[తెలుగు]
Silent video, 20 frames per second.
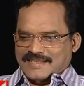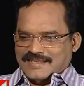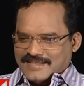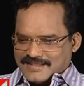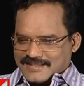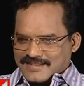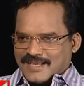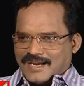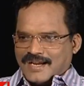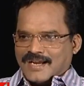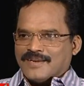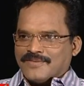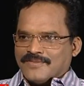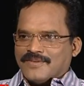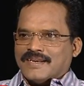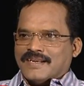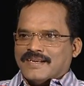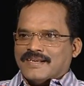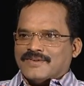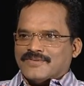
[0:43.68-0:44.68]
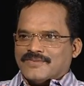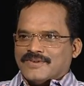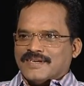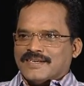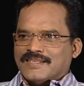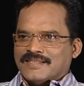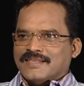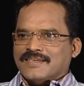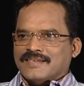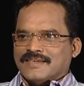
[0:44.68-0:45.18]
ఈ స్థానం
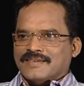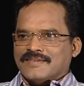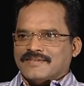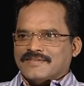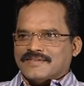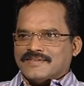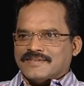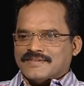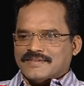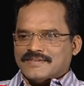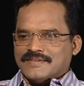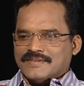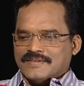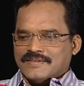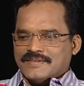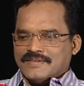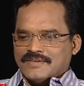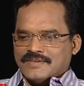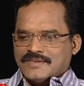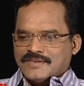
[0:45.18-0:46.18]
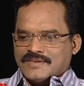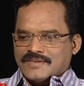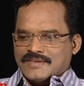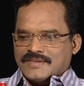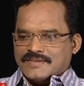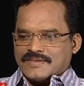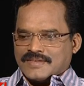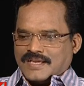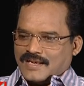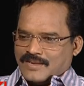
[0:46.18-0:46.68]
అనేటువంటిది
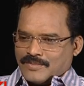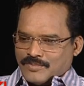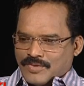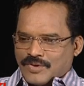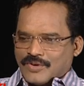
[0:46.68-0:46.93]
చాలా